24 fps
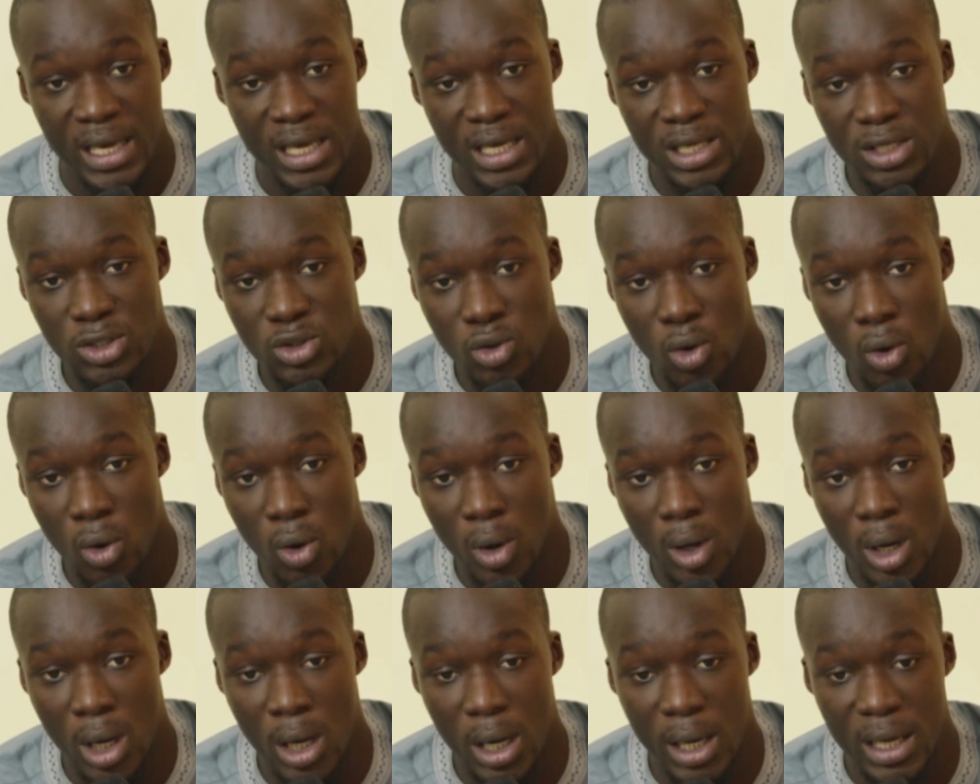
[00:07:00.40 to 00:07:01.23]

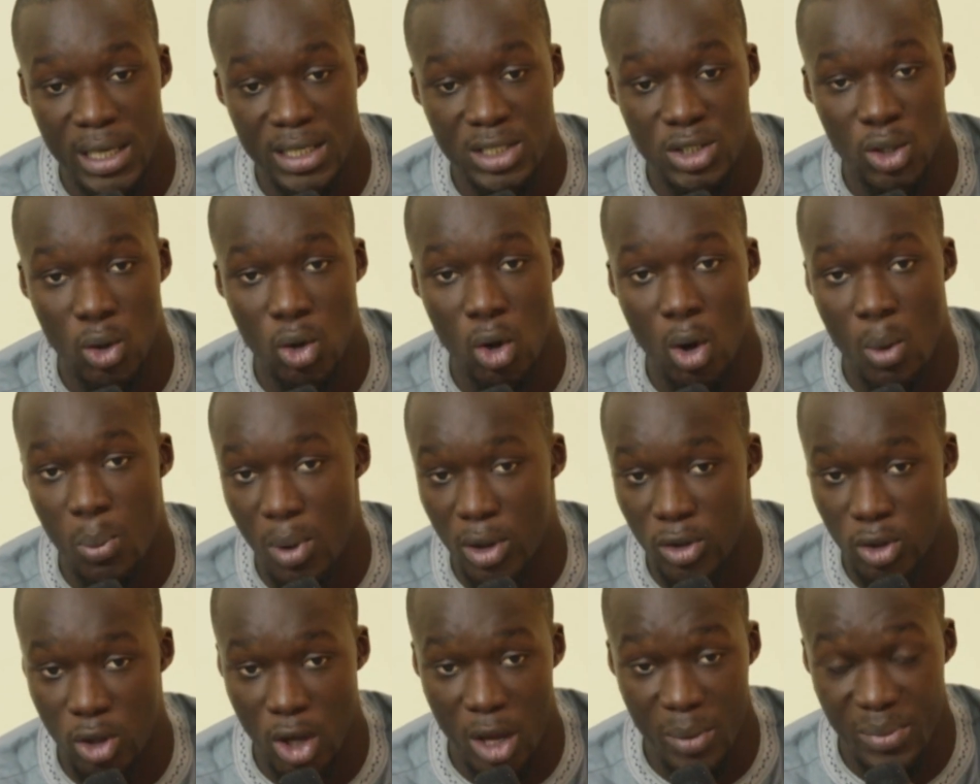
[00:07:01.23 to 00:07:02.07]
Euh, ils, se
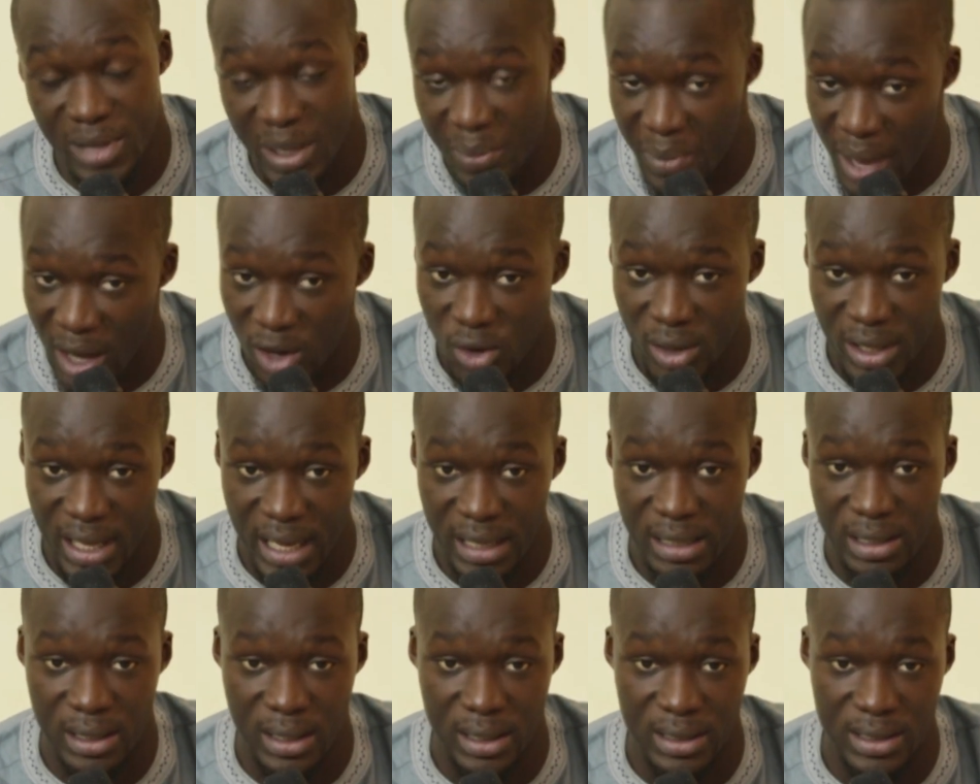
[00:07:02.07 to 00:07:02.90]
comportent comme des
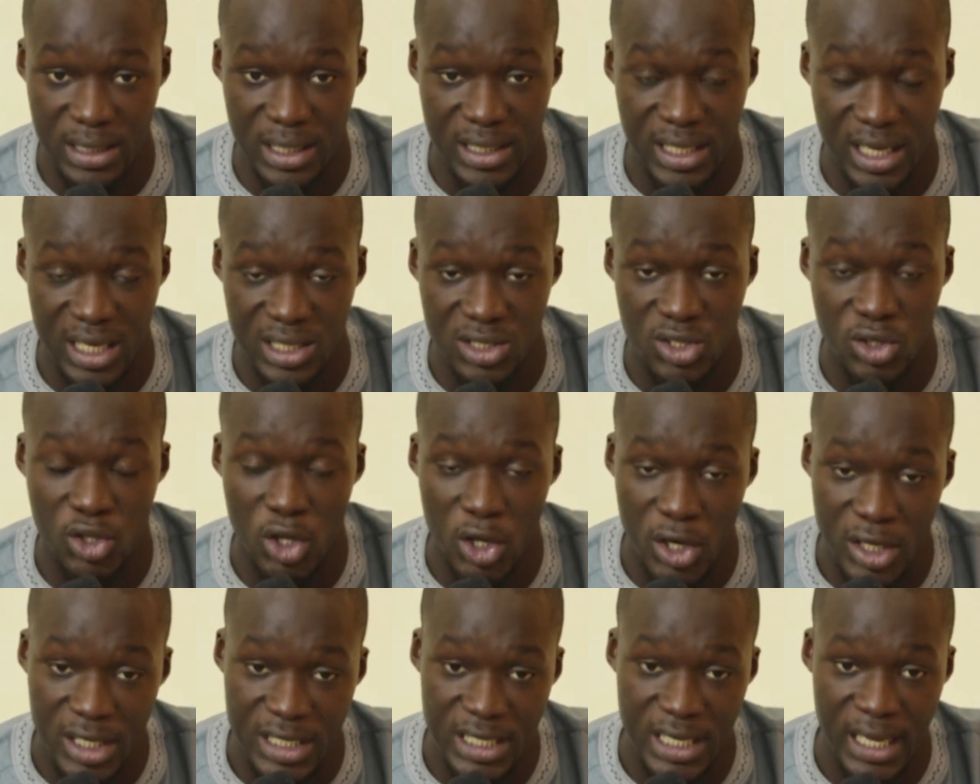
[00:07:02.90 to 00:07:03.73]
marionnettes, c'est triste de
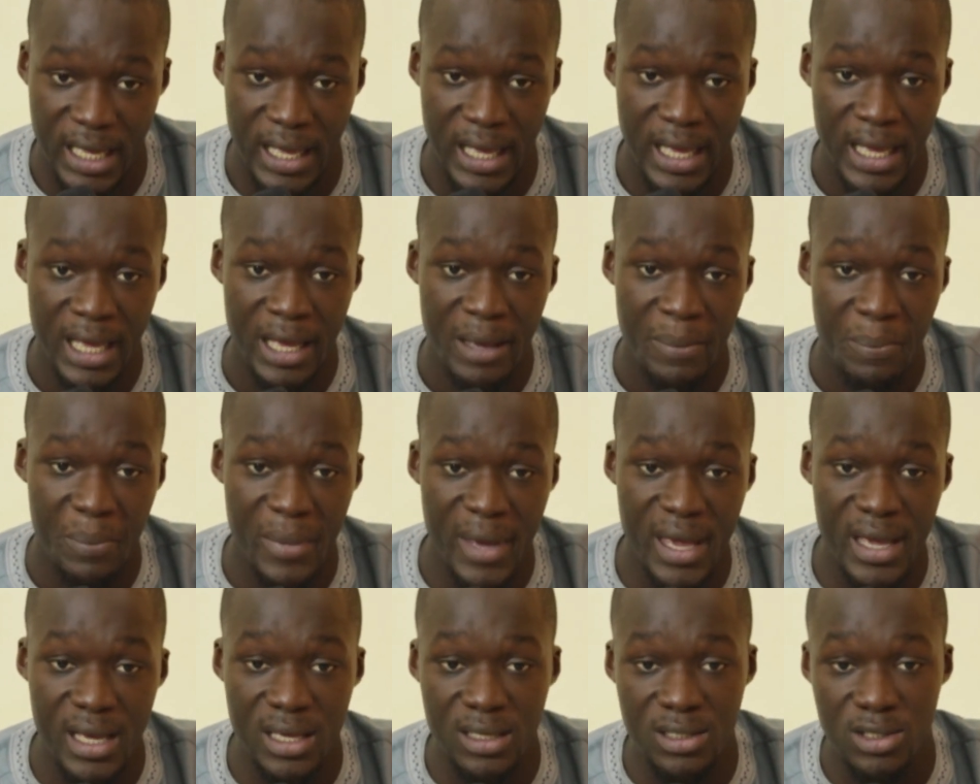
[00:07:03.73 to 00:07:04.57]
le dire,
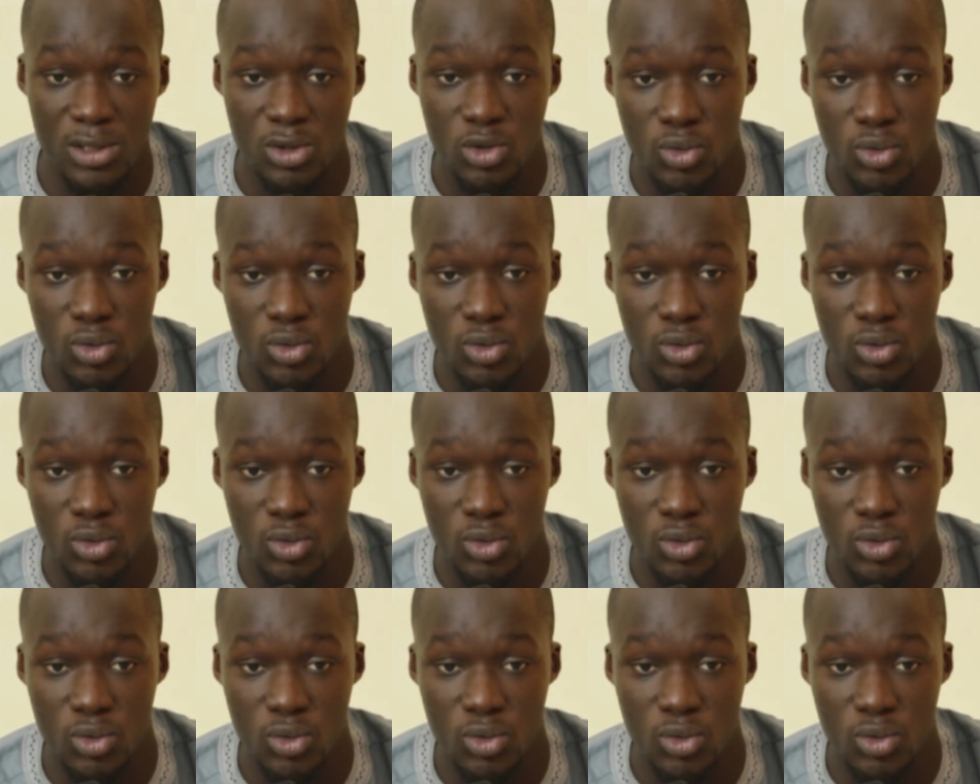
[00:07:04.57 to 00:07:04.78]
mais ils se